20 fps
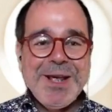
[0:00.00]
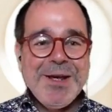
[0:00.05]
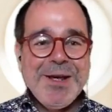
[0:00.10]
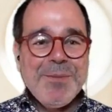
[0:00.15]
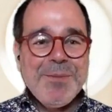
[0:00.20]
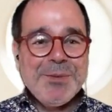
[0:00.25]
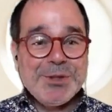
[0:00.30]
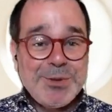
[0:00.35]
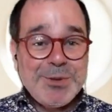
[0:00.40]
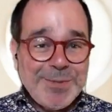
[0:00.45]

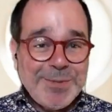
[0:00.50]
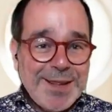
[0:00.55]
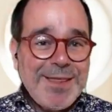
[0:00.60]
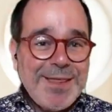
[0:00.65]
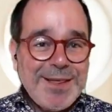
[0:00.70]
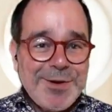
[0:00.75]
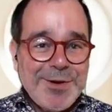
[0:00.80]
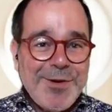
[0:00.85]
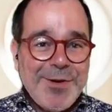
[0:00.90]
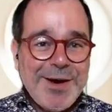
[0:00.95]
pues yo me
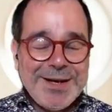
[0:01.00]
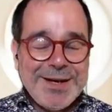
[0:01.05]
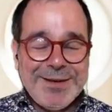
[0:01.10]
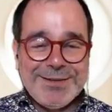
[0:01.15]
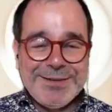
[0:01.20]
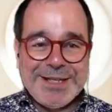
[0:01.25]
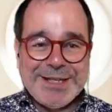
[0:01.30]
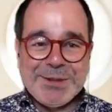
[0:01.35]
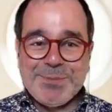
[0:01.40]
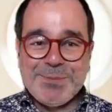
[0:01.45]
dedico al
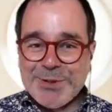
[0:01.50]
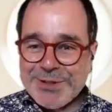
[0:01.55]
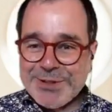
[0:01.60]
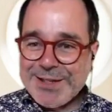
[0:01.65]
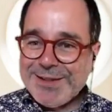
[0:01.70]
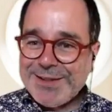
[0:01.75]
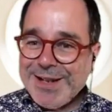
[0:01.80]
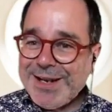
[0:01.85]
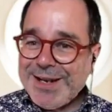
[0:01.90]
transporte y tal.